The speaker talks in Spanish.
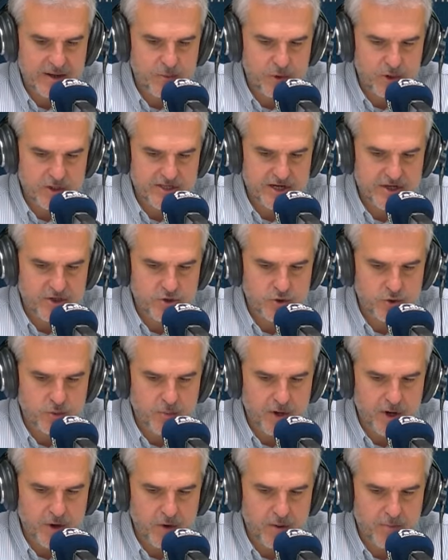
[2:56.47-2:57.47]
que muestran
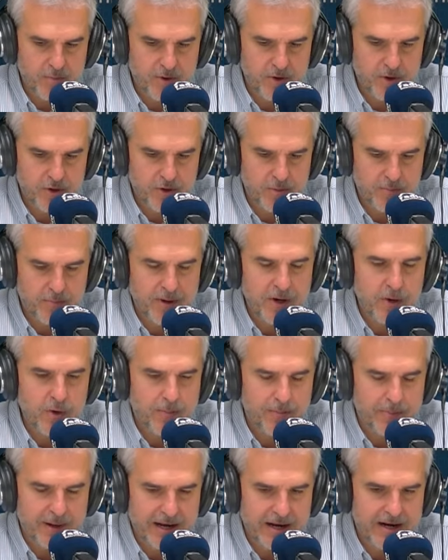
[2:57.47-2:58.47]
su pleno apoyo
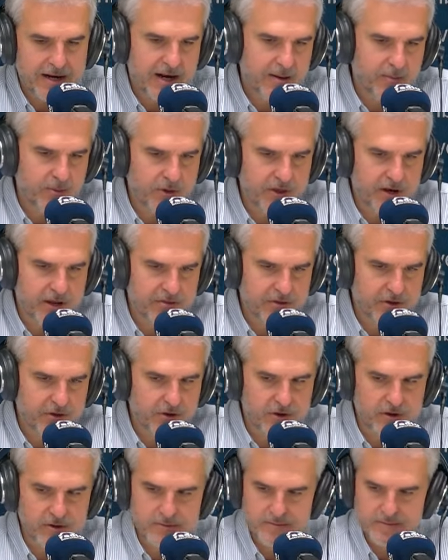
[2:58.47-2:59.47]
pero apelan a la
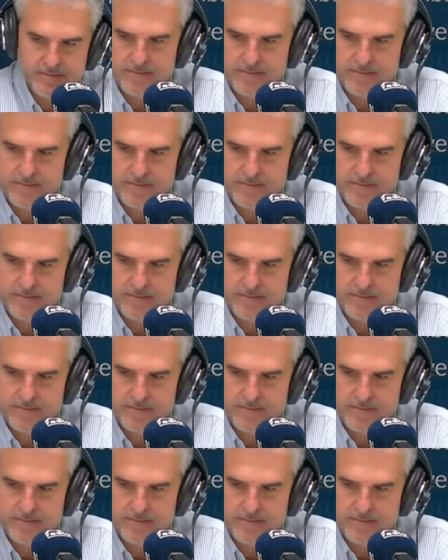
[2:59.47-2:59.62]
moderación.